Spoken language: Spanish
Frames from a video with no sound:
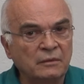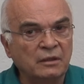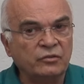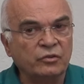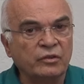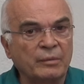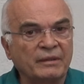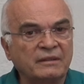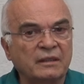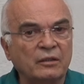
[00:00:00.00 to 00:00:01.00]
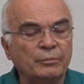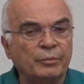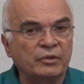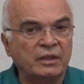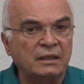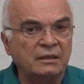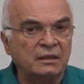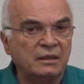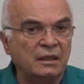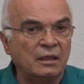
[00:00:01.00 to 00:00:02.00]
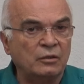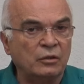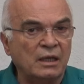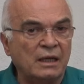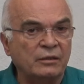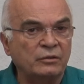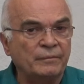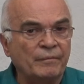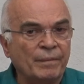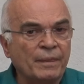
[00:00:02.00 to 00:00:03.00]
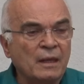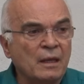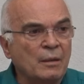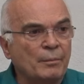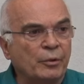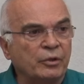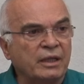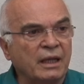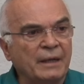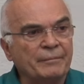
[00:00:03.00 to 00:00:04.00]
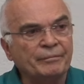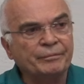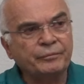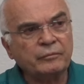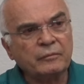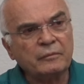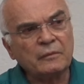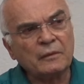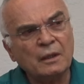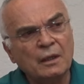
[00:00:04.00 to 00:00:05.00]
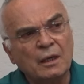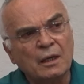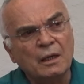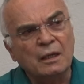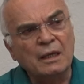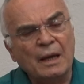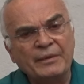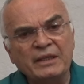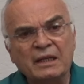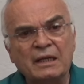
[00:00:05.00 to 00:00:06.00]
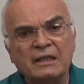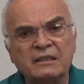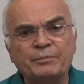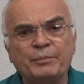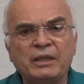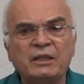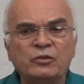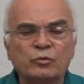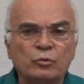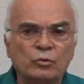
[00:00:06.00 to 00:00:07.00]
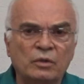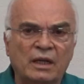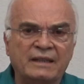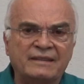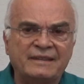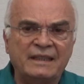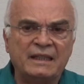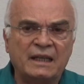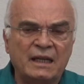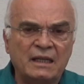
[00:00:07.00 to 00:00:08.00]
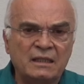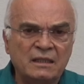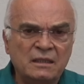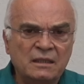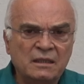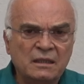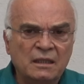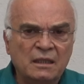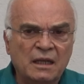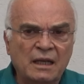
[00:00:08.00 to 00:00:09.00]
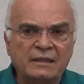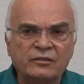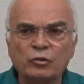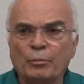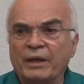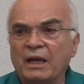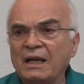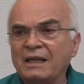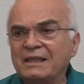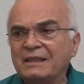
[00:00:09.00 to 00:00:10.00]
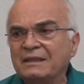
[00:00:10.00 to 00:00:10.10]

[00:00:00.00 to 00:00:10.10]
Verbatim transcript: Esto es demasiado importante tenerlo claro porque la vida en el espíritu exige el superar